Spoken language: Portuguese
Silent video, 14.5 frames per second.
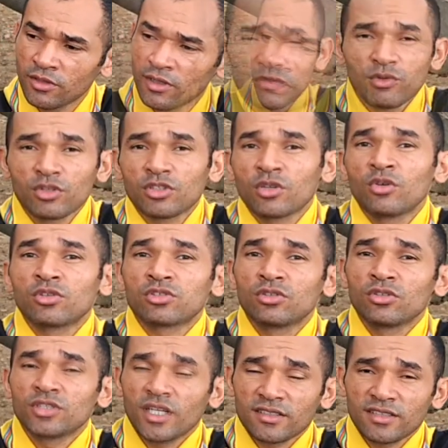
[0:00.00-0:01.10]
Se você
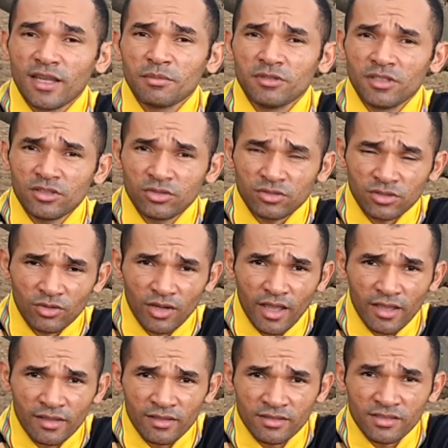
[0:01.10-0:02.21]
gostou já sabe, deixa o seu
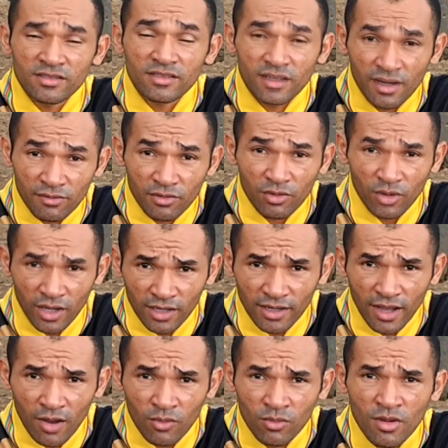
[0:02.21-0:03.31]
like, se inscreva no
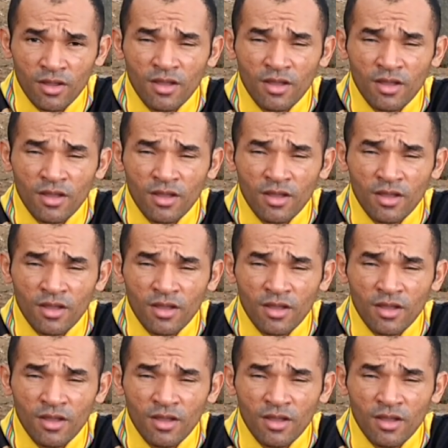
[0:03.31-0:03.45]
canal,